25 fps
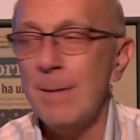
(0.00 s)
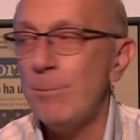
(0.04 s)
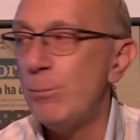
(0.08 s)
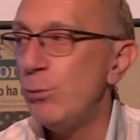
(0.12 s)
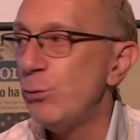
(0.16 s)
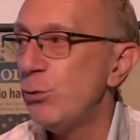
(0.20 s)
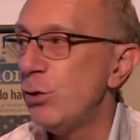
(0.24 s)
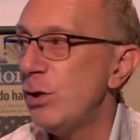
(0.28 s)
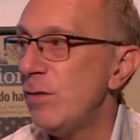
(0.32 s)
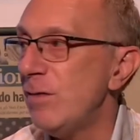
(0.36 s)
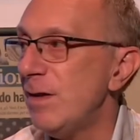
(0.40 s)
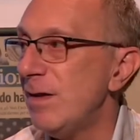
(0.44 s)
il
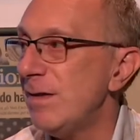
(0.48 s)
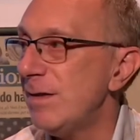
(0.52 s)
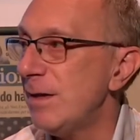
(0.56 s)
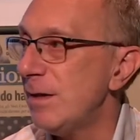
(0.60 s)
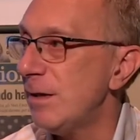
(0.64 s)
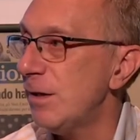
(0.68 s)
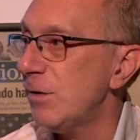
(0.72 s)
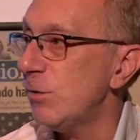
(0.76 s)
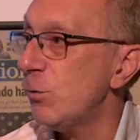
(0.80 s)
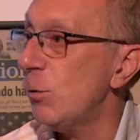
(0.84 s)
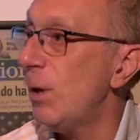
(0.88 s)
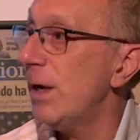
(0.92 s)
punto di vista
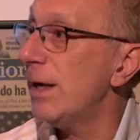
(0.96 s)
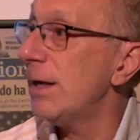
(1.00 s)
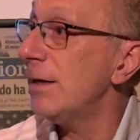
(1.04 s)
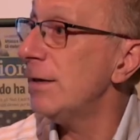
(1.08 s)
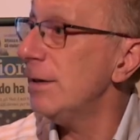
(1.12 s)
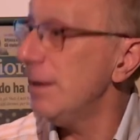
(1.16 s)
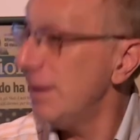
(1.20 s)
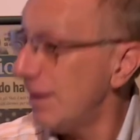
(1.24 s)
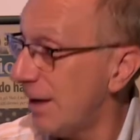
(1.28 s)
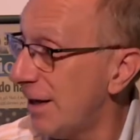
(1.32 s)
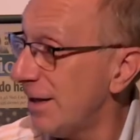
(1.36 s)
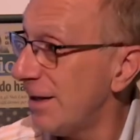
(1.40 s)
adesso
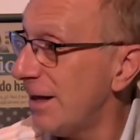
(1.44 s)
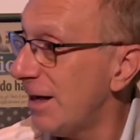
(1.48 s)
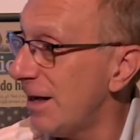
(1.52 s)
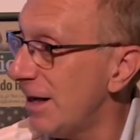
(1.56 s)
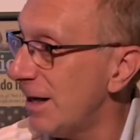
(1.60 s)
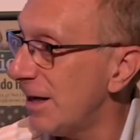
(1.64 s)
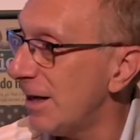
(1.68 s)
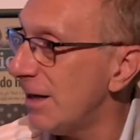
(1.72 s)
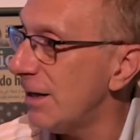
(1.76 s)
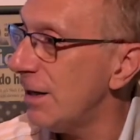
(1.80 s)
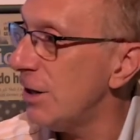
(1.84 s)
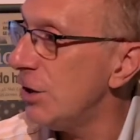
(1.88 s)
anche di
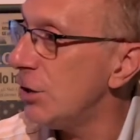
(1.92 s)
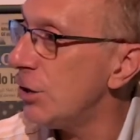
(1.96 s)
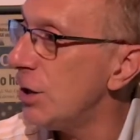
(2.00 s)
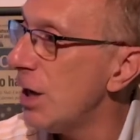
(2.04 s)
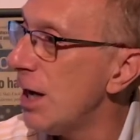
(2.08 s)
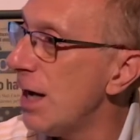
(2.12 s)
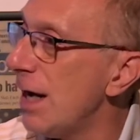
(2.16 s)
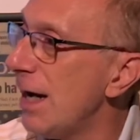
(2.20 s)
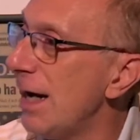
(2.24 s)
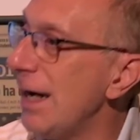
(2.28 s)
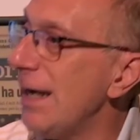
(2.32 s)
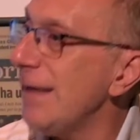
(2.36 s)
Caterina
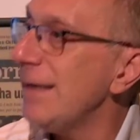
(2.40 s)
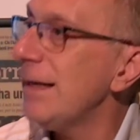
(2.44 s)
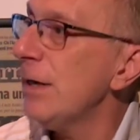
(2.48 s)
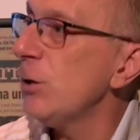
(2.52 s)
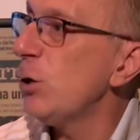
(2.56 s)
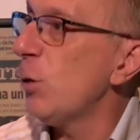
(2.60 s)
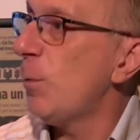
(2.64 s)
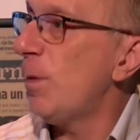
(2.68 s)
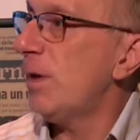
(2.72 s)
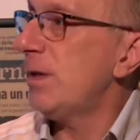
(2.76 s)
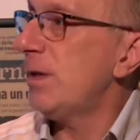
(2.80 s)
Chinnici. Intanto